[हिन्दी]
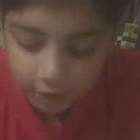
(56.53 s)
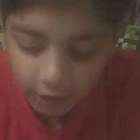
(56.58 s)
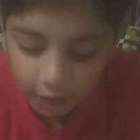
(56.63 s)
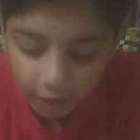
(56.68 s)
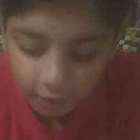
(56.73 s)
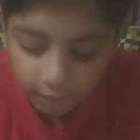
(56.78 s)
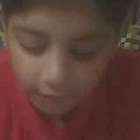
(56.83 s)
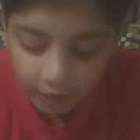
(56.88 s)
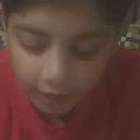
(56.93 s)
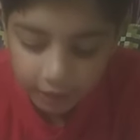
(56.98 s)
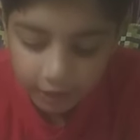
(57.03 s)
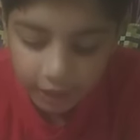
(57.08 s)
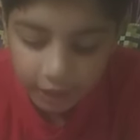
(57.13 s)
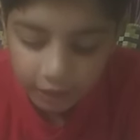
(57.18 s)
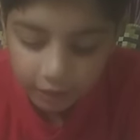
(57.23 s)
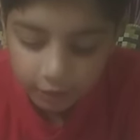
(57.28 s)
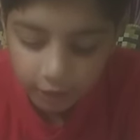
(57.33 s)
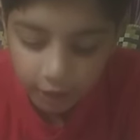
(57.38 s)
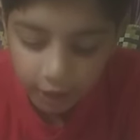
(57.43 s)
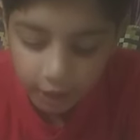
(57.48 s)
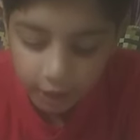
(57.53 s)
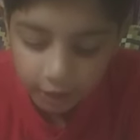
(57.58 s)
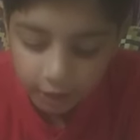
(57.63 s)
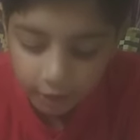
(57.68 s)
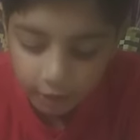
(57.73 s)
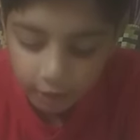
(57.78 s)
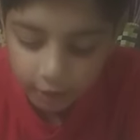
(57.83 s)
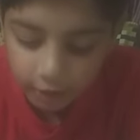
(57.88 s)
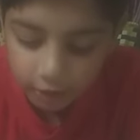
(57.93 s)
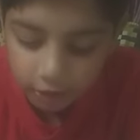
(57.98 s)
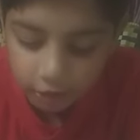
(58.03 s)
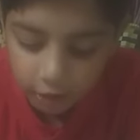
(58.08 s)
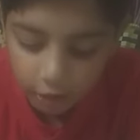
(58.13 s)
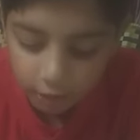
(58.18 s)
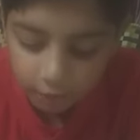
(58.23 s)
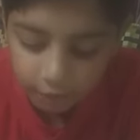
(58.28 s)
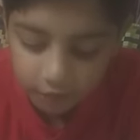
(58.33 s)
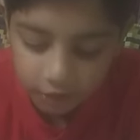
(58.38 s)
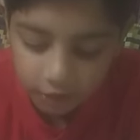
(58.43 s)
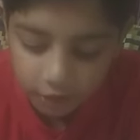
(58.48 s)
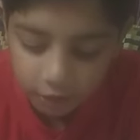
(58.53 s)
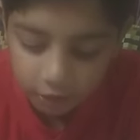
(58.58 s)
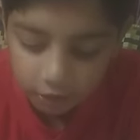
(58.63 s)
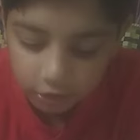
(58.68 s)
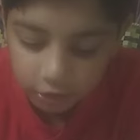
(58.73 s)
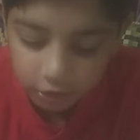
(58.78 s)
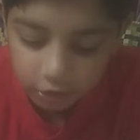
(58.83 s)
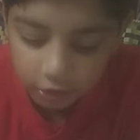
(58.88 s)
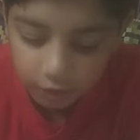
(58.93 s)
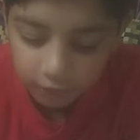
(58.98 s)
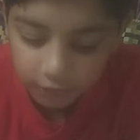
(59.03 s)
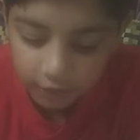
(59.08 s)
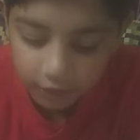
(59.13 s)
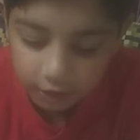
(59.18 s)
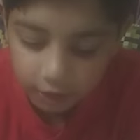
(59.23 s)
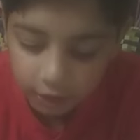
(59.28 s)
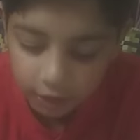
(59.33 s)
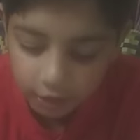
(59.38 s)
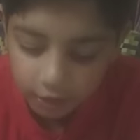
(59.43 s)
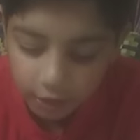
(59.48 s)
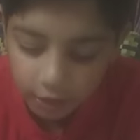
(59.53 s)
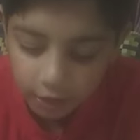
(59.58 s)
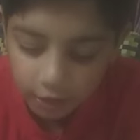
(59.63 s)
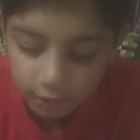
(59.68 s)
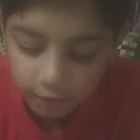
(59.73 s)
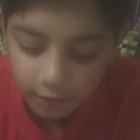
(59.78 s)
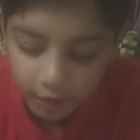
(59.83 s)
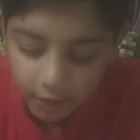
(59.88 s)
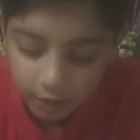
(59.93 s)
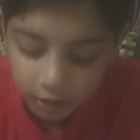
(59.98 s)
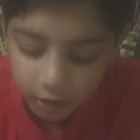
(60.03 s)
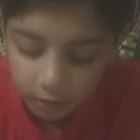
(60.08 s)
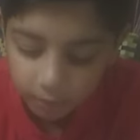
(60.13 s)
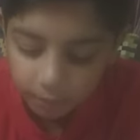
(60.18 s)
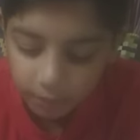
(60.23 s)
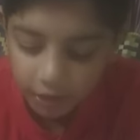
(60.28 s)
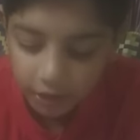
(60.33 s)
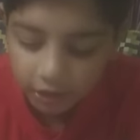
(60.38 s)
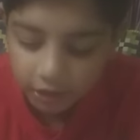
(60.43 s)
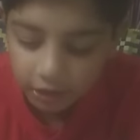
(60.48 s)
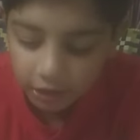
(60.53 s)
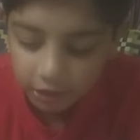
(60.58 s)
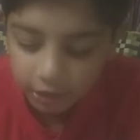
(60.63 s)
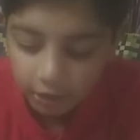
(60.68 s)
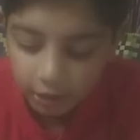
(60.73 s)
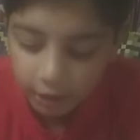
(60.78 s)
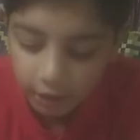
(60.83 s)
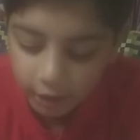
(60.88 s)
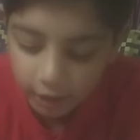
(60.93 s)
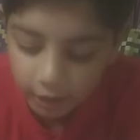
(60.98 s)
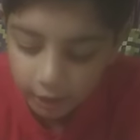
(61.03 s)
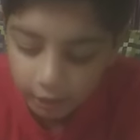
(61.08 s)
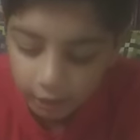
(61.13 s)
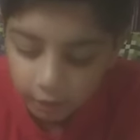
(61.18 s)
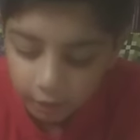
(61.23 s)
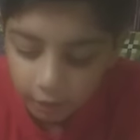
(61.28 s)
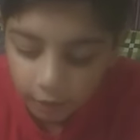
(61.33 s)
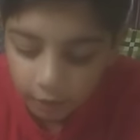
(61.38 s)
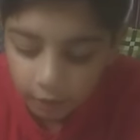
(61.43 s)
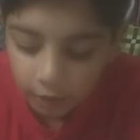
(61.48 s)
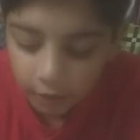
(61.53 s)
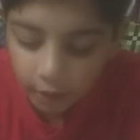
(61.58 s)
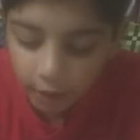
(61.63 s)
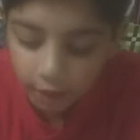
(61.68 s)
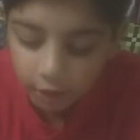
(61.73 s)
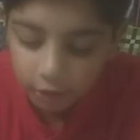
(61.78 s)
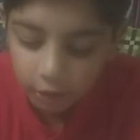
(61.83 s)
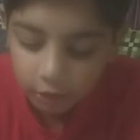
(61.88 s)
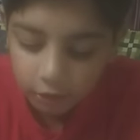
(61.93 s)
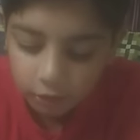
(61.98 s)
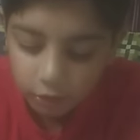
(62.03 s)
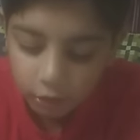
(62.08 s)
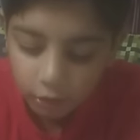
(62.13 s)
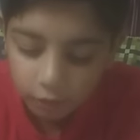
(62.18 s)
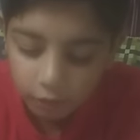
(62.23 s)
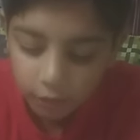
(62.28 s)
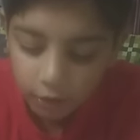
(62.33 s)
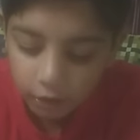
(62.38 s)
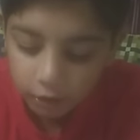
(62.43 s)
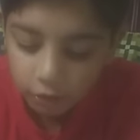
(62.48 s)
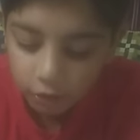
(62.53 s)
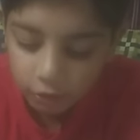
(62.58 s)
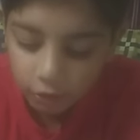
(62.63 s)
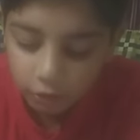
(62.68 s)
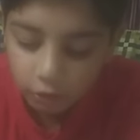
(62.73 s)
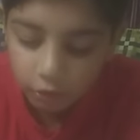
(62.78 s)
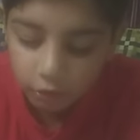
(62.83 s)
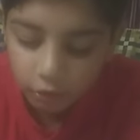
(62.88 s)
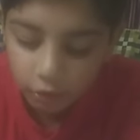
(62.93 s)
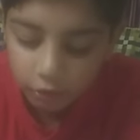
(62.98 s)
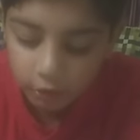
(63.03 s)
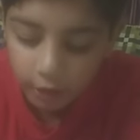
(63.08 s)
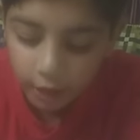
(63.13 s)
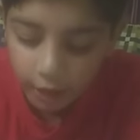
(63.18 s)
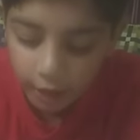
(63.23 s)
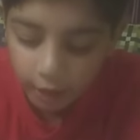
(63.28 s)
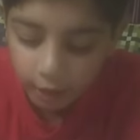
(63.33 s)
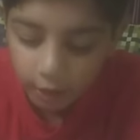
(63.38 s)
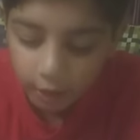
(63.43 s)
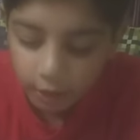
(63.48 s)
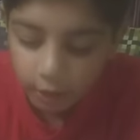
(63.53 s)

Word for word: क्या वह खेलता है ना स वसंत सिलती नहीं वह कपड़े सिलता है एत को वे दोनों कौन है